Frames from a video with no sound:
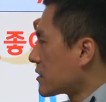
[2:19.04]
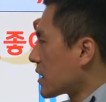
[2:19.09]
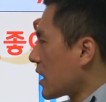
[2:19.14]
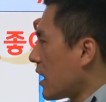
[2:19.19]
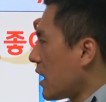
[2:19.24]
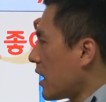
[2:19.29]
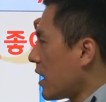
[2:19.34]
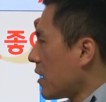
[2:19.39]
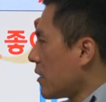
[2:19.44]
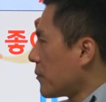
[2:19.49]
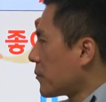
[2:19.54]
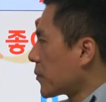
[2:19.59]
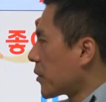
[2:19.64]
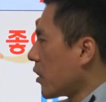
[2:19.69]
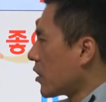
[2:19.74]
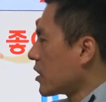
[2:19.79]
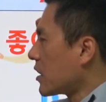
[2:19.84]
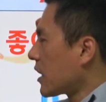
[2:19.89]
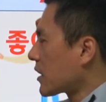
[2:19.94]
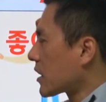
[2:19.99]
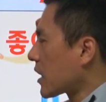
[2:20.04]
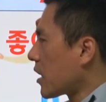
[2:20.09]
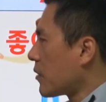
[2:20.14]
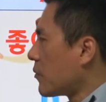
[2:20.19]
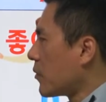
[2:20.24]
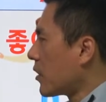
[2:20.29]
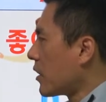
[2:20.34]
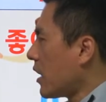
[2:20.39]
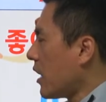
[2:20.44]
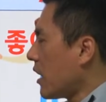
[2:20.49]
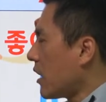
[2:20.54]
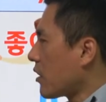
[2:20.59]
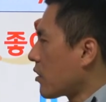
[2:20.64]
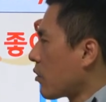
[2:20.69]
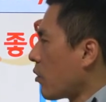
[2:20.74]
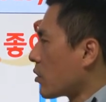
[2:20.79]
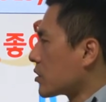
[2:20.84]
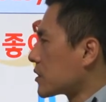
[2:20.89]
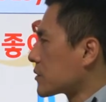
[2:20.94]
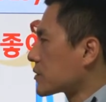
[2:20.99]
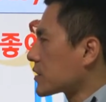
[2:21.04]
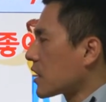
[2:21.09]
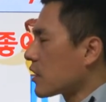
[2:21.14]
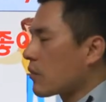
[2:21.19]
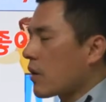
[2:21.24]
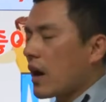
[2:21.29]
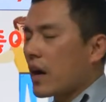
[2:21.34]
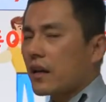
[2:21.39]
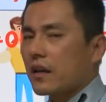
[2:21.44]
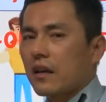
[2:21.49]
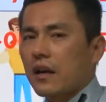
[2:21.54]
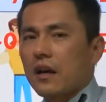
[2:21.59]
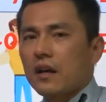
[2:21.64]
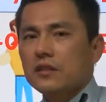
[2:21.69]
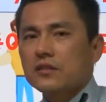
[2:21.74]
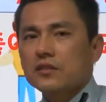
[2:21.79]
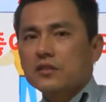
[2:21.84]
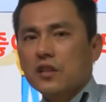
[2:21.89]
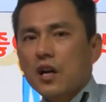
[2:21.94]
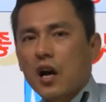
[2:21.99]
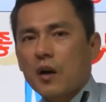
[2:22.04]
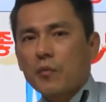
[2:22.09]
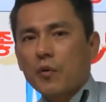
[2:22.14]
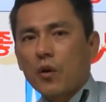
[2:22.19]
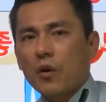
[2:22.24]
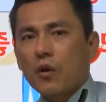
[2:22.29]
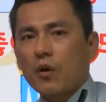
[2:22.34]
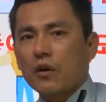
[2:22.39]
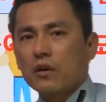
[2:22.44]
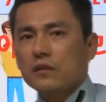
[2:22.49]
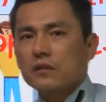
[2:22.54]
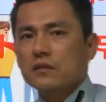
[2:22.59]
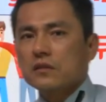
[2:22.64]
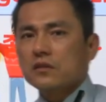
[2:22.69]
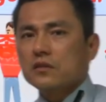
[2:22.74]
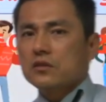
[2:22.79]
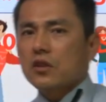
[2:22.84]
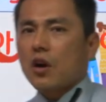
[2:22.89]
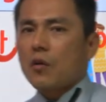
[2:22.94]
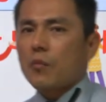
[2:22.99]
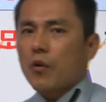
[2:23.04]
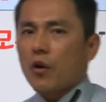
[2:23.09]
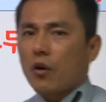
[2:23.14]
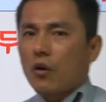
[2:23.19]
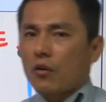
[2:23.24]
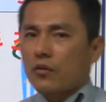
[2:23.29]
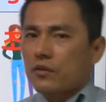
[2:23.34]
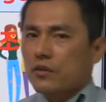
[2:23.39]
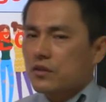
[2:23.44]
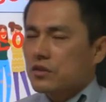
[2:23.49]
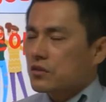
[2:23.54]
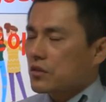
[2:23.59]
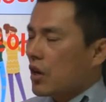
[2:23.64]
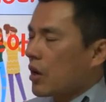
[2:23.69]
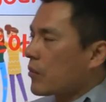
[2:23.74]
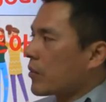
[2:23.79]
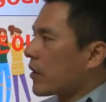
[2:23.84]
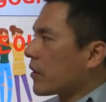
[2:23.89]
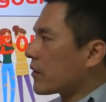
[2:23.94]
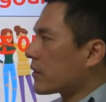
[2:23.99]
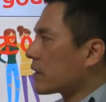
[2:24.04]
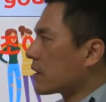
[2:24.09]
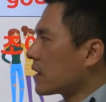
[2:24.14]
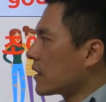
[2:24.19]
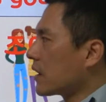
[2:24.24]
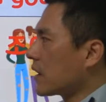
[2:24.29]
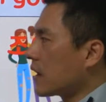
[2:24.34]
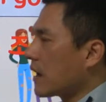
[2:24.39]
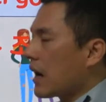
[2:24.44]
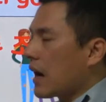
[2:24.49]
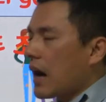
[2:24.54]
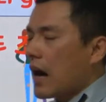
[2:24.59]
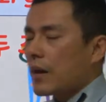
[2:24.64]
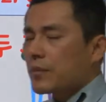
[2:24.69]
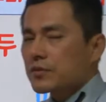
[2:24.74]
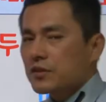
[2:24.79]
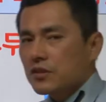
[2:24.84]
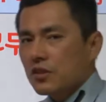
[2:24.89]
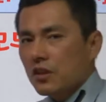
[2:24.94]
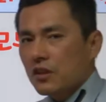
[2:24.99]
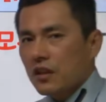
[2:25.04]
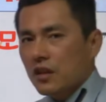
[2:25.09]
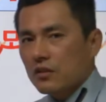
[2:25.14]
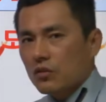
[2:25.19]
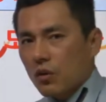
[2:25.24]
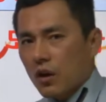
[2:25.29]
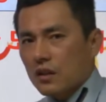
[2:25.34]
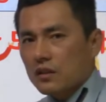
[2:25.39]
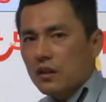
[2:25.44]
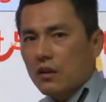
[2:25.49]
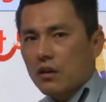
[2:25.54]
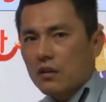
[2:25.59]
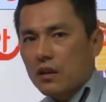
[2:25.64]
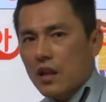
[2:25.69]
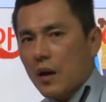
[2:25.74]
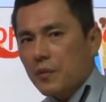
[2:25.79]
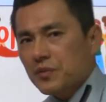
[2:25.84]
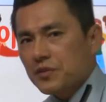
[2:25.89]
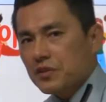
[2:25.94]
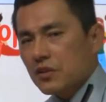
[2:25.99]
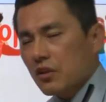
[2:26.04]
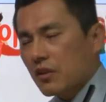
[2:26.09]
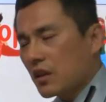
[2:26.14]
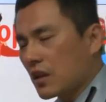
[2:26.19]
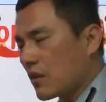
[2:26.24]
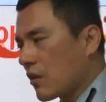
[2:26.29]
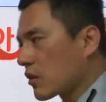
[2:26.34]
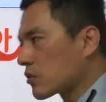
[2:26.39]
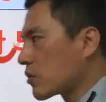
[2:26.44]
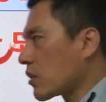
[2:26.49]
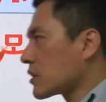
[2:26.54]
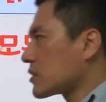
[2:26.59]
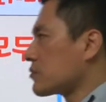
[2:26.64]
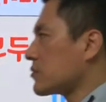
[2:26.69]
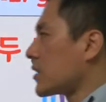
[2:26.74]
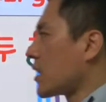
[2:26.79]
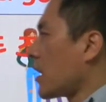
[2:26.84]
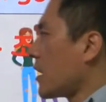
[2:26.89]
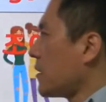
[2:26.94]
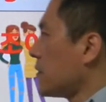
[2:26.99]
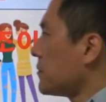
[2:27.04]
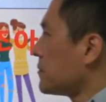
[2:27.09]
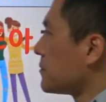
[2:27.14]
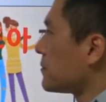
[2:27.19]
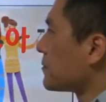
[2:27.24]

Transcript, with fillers: 자, 별이 나타난 뭐야? 고집센 왕이네. starborn, starborn, starborn. abstinate 똑같아요. 랍스터니하고 똑같습니다.